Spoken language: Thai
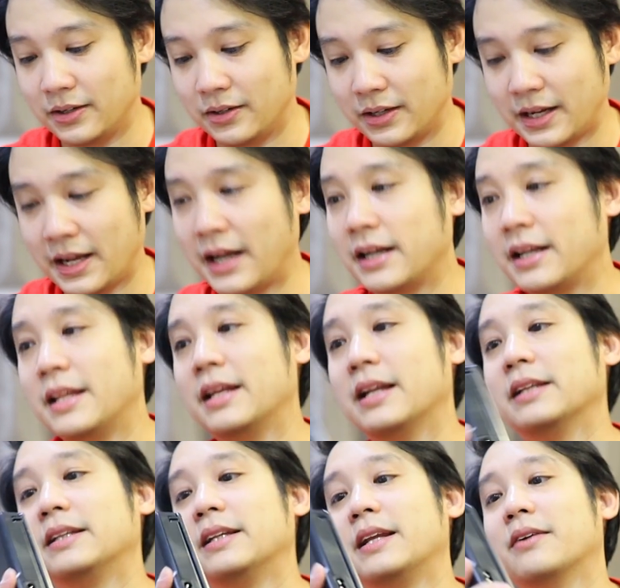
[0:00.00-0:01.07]
ค่อนข้างดี
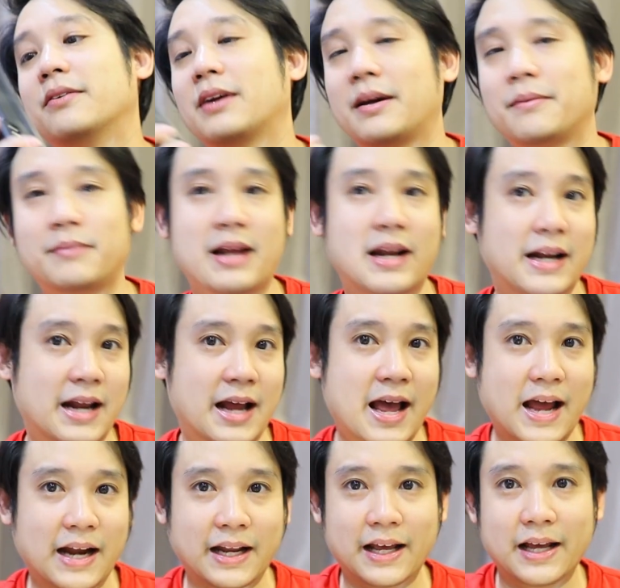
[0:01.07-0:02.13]
เลยทีเดียวนะครับด้าน
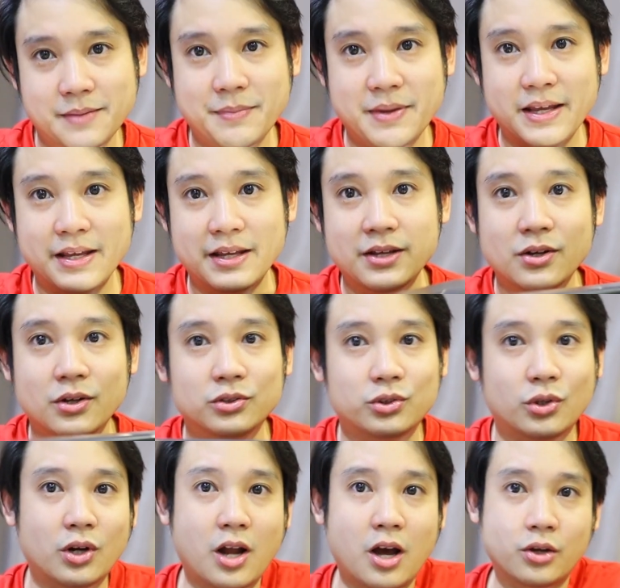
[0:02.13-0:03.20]
ข้างเนี่ยจะมี
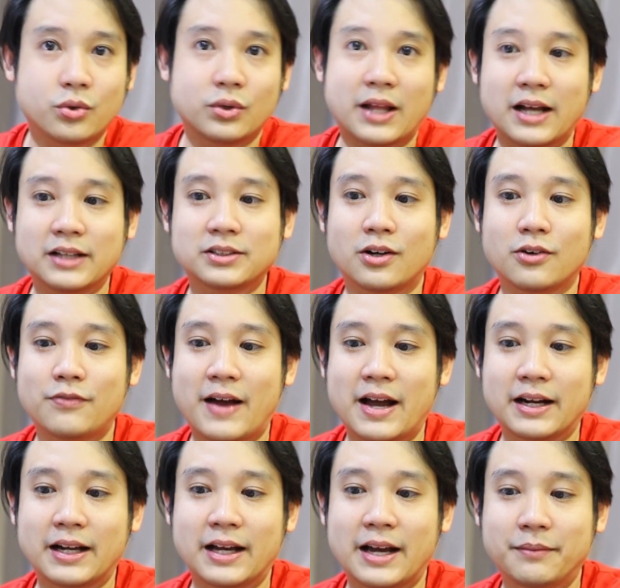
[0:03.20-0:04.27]
ตัวล็อกอยู่ทั้ง2ฝั่
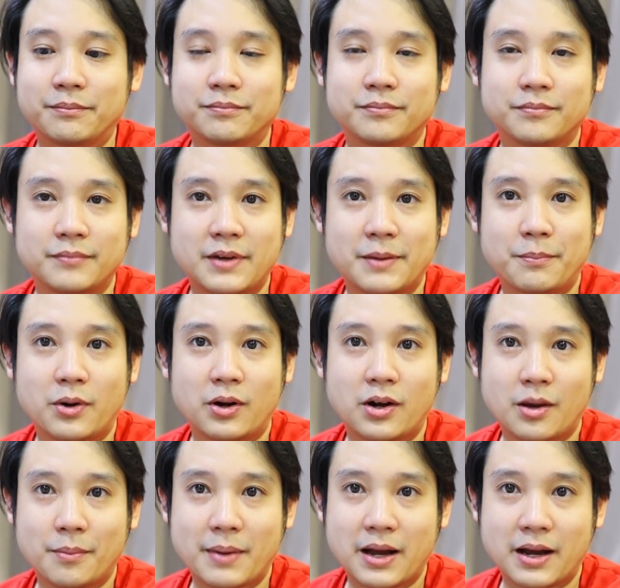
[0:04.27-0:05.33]
งนะครับเมื่อปลด
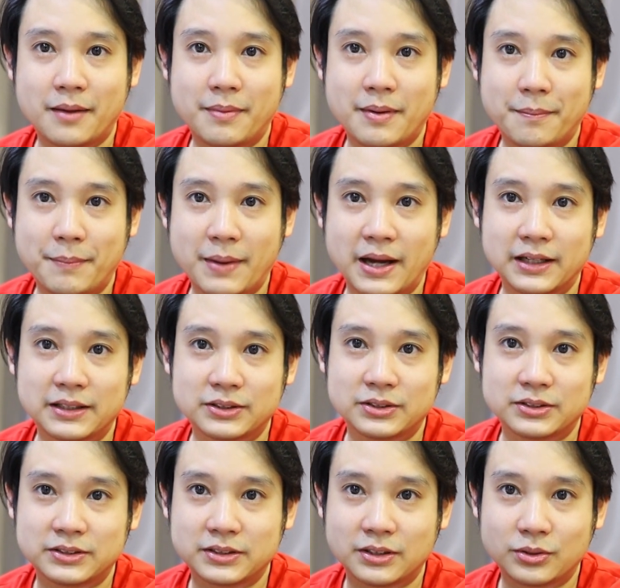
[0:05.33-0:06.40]
ล็อกมาก็เพื่อเปิด
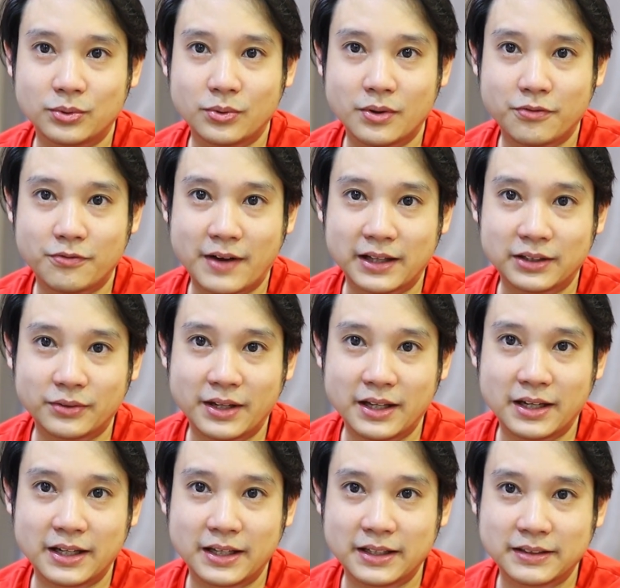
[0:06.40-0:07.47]
เจ้าตัวฝาตัว
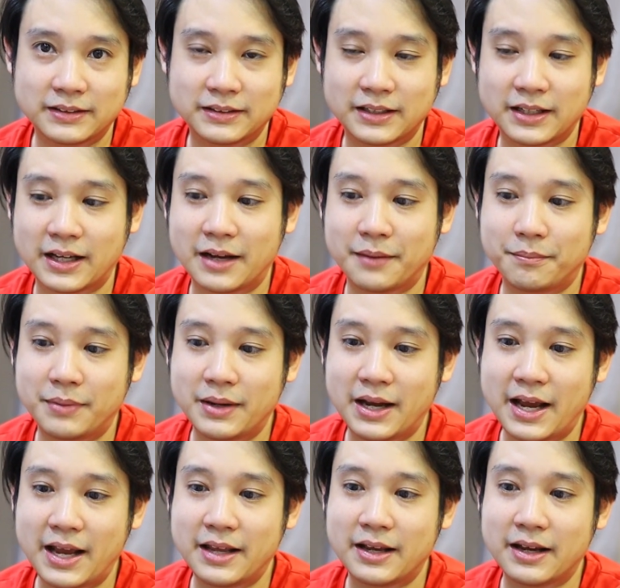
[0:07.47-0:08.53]
นี้นี่นะครับเพื่อ
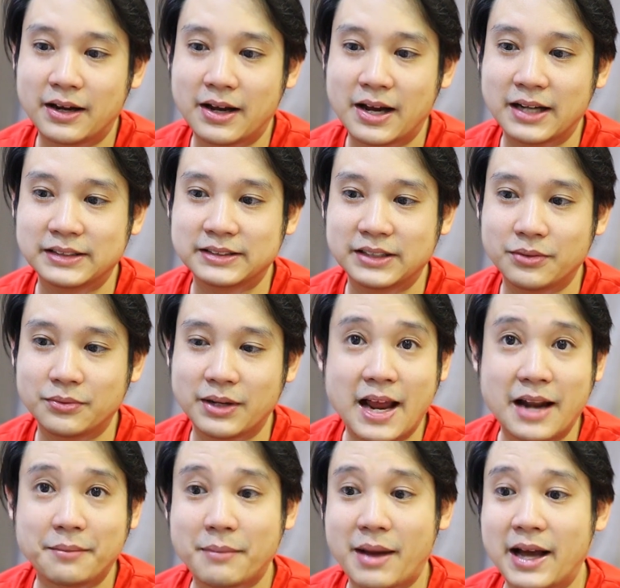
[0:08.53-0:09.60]
ให้การซิล
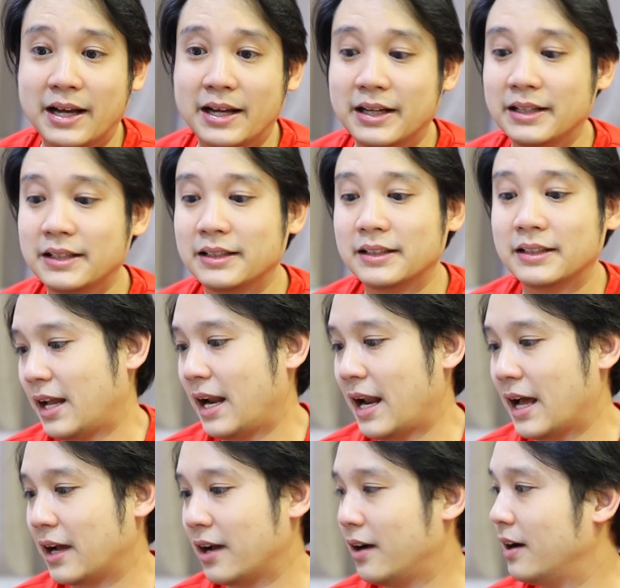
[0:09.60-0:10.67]
แน่นมากขึ้นด้านห
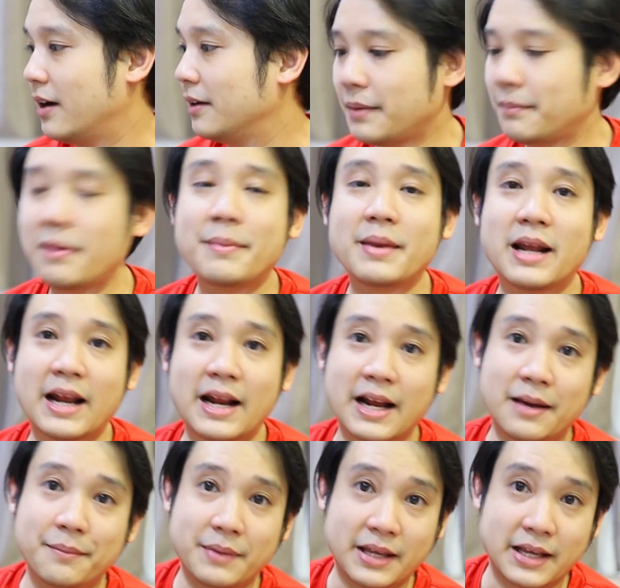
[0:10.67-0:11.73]
ลังก็ไม่มีอะไร
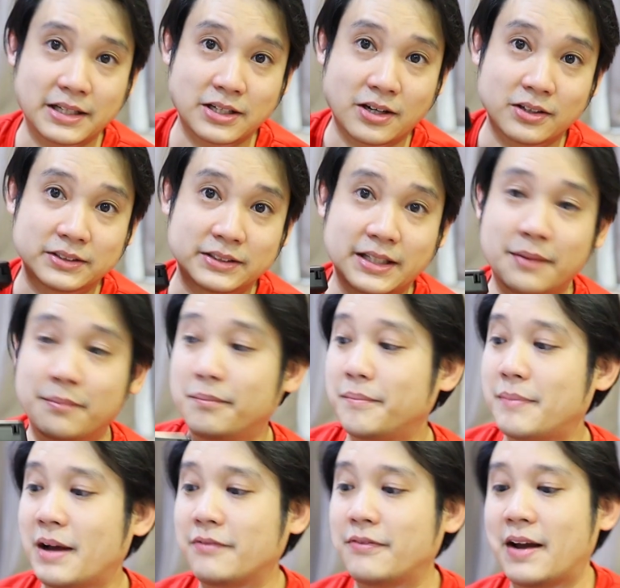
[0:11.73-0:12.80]
นะครับมีแค่ช่องเสียบ
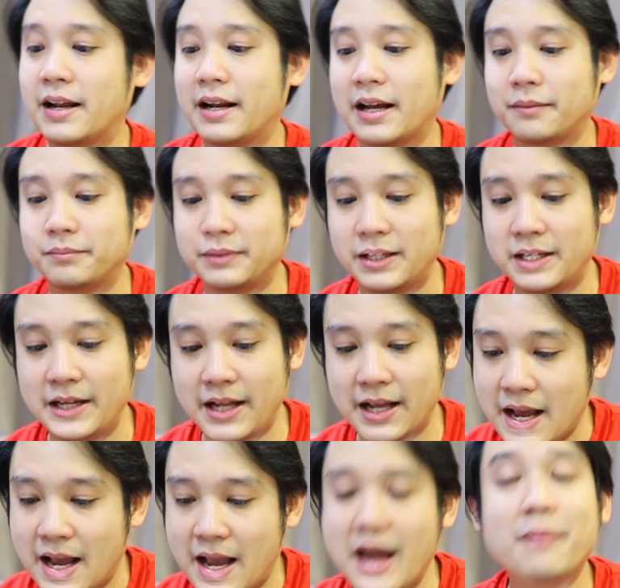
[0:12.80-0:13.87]
ปลั๊กไฟนะครับทีนี้เนี่
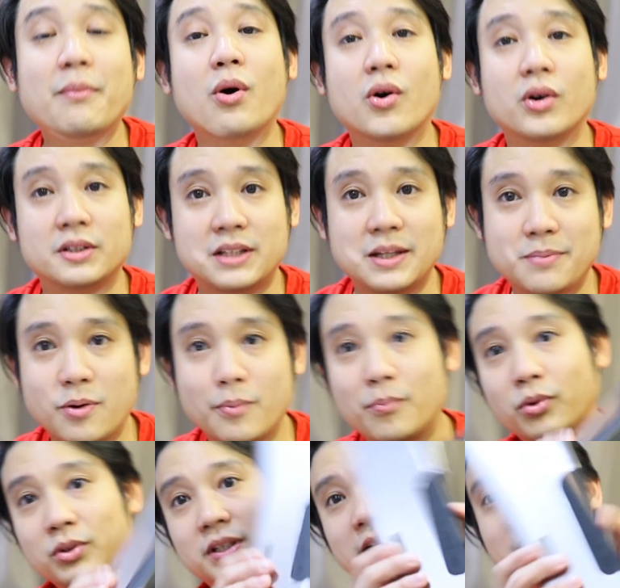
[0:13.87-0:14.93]
ย5โหมดที่ผม
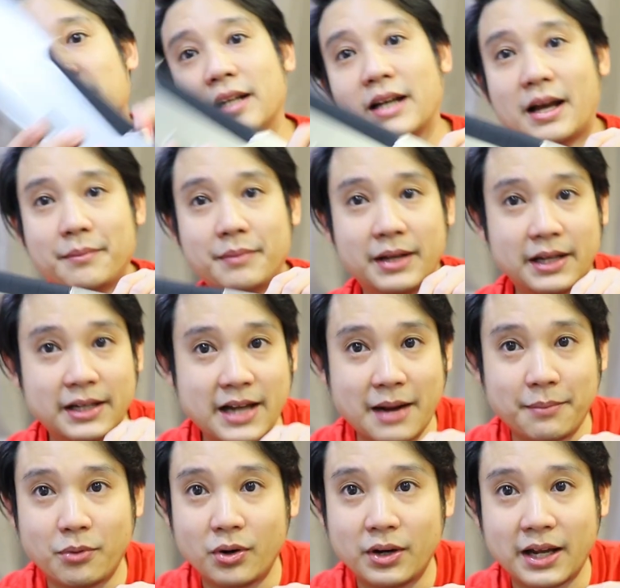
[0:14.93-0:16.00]
พูดถึงนะครับนี่คือ
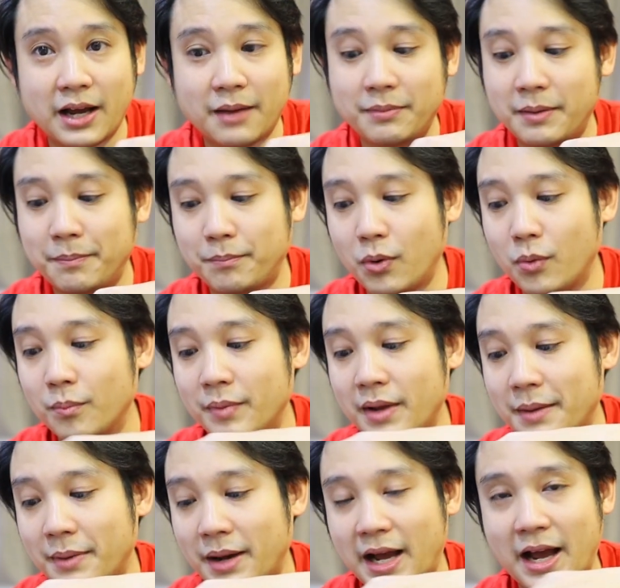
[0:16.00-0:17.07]
ด้านบนนะครับแล้วปุ่ม
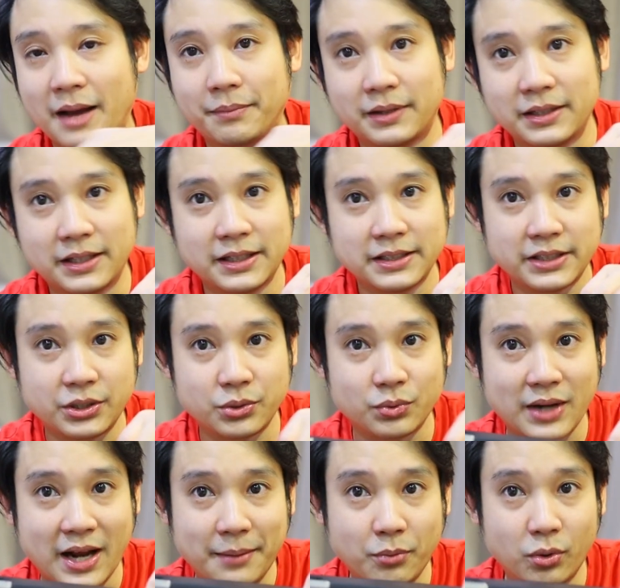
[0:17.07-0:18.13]
เนี่ยบังคับก็คือจะอยู่
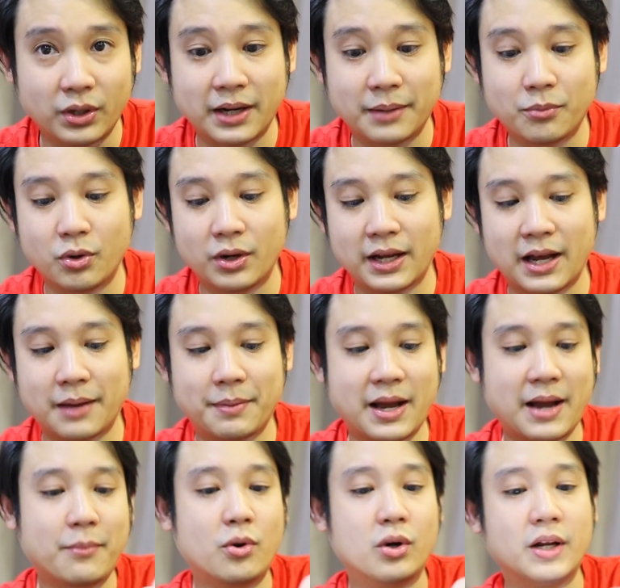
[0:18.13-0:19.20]
ด้านบนทั้งหมดนะครับ
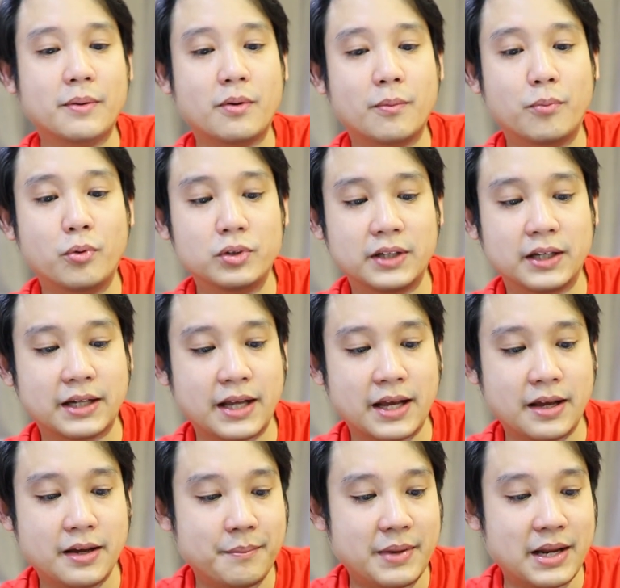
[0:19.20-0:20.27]
5โหมดที่ผมพูดถึงเนี่
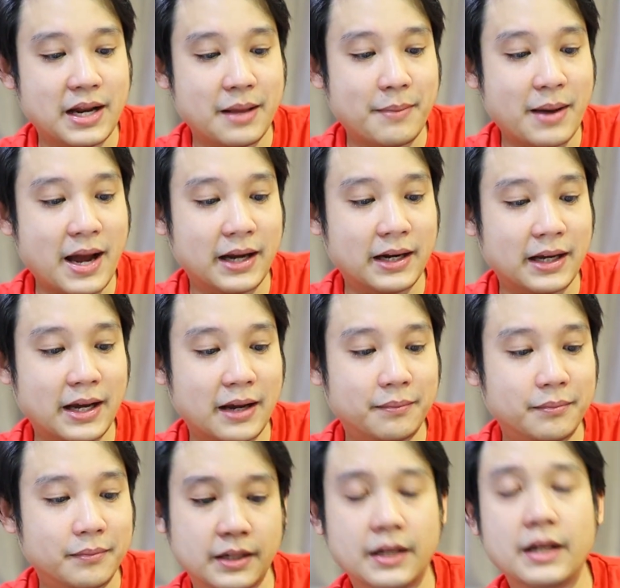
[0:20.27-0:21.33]
ยมีอะไรบ้างนะครับ
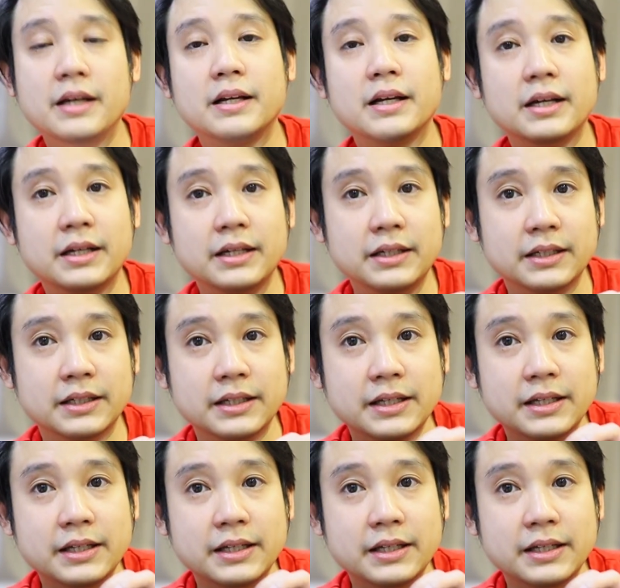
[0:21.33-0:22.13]
1ก็คือ